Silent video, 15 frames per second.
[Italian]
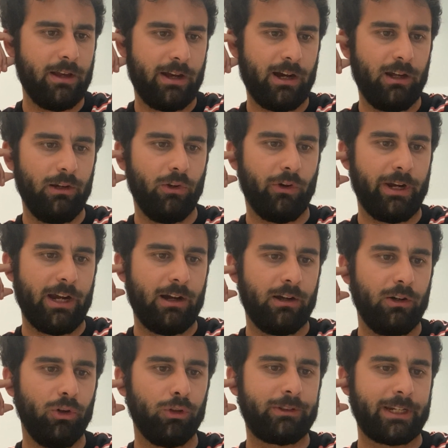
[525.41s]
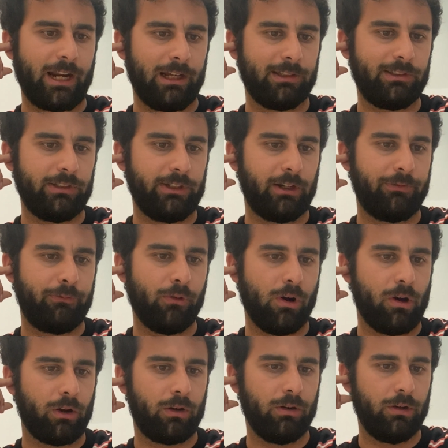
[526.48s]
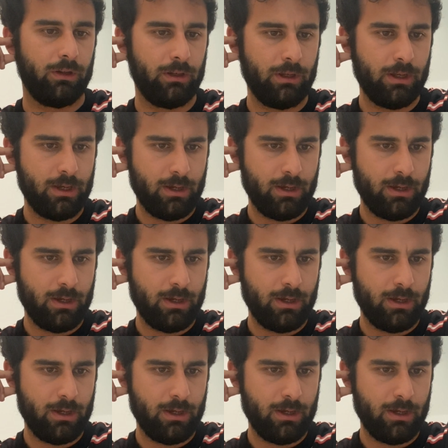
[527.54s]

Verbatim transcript: allora lo trassi dal fuoco.